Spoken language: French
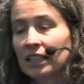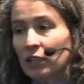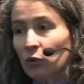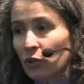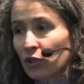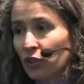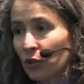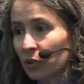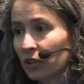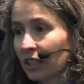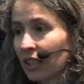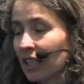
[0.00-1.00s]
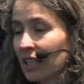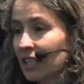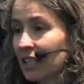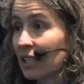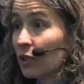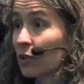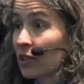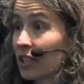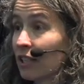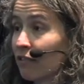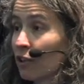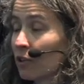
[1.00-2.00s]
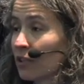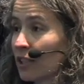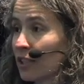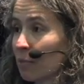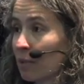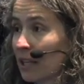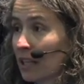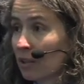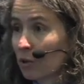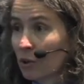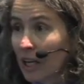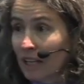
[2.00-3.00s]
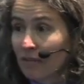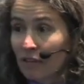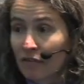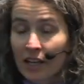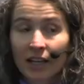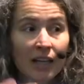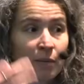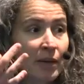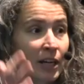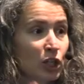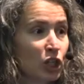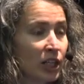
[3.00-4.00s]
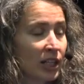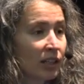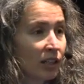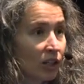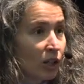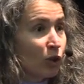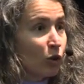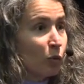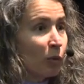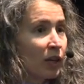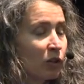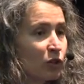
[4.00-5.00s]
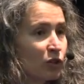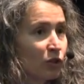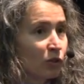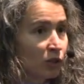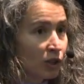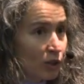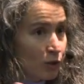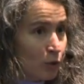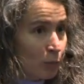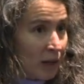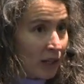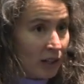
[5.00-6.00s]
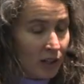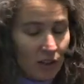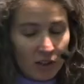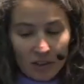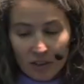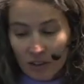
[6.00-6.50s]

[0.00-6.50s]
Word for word: les notions et les idées de ces différentes disciplines, qu'on arrive à faire émerger une compréhension supérieure